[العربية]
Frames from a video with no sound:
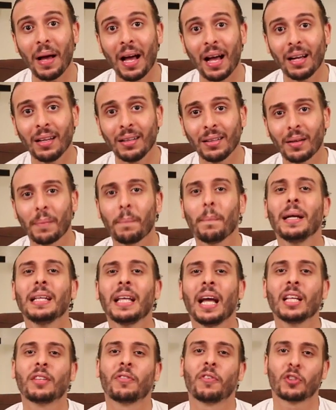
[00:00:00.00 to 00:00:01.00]
بقى
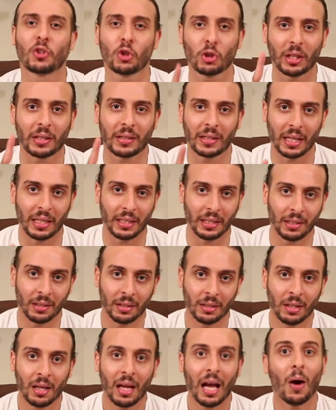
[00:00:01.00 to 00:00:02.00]
بدات في الشوط الثاني
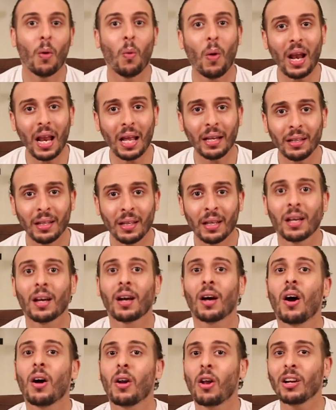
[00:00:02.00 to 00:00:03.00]
اولا
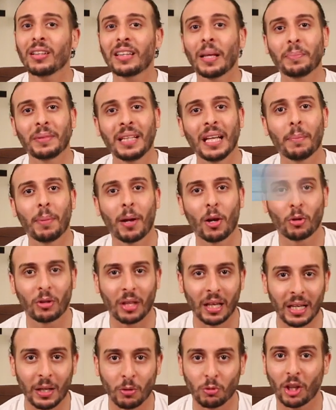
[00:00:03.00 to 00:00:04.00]
قرار تبديل
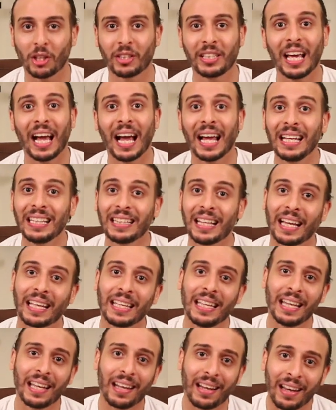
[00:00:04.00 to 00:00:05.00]
بالوتيلي وتضييع عليه
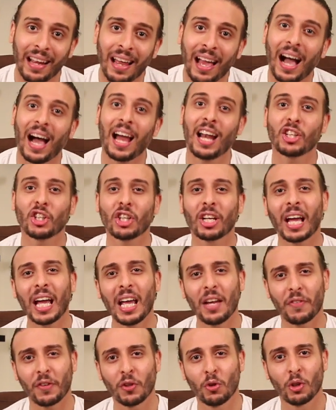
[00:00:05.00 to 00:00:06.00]
تغيير علشان
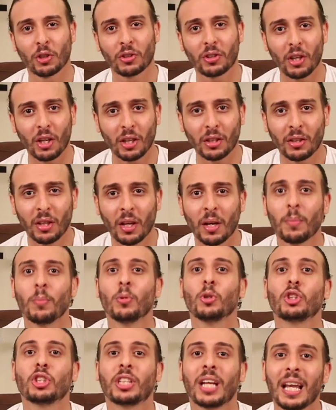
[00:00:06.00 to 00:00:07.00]
خايف انه يطرد
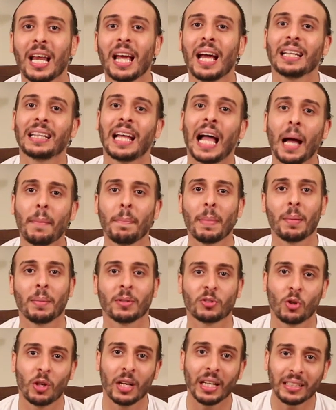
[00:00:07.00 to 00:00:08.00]
مشكله يتحمل
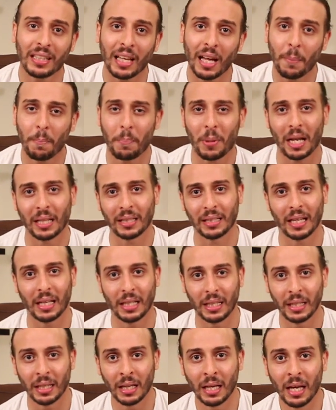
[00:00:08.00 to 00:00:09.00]
مسؤوليتها
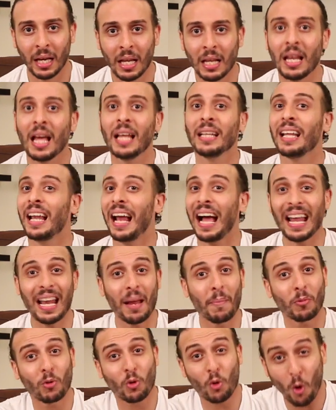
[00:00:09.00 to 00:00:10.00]
برانديلي لان
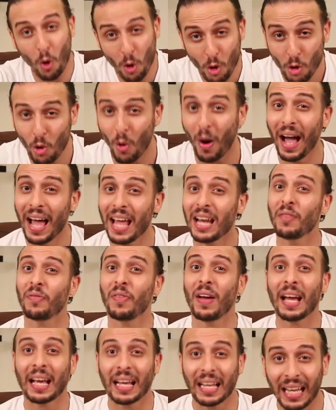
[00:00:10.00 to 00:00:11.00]
العالم كله
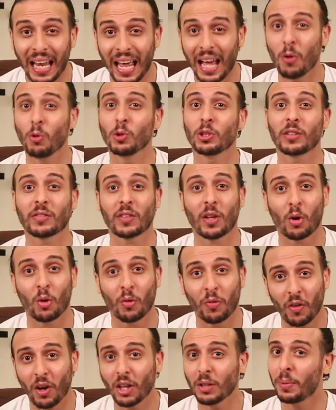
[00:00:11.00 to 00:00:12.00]
عارف اخلاق
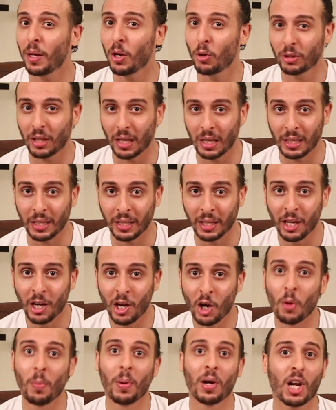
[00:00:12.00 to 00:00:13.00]
وتصرفات بالوتيلي
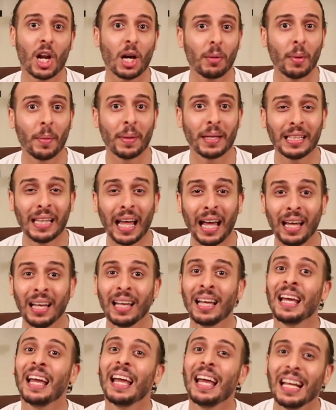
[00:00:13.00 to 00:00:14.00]
وبالرغم من ده
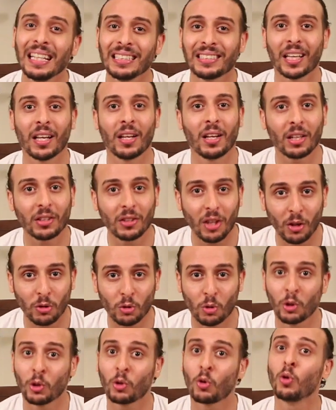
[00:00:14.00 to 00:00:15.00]
انت اللي
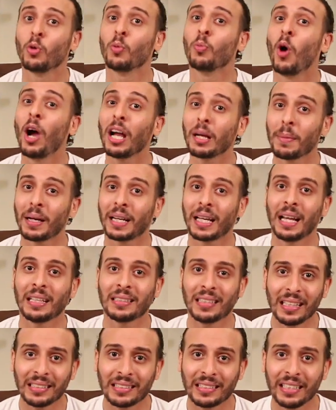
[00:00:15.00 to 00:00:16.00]
اخترته يكون مهاجمك
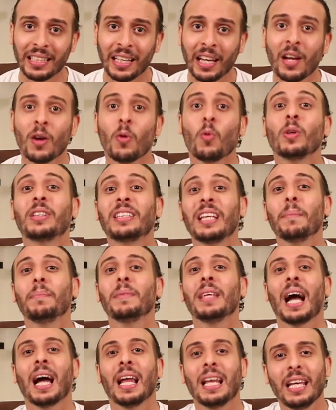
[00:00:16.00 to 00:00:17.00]
الاساسي
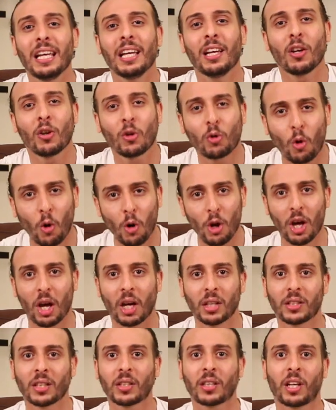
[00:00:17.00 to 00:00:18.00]
وتبني عليه كل
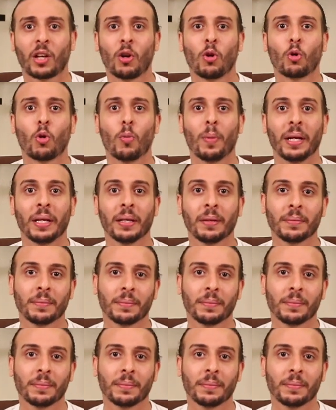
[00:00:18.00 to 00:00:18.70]
خطتك الهجوميه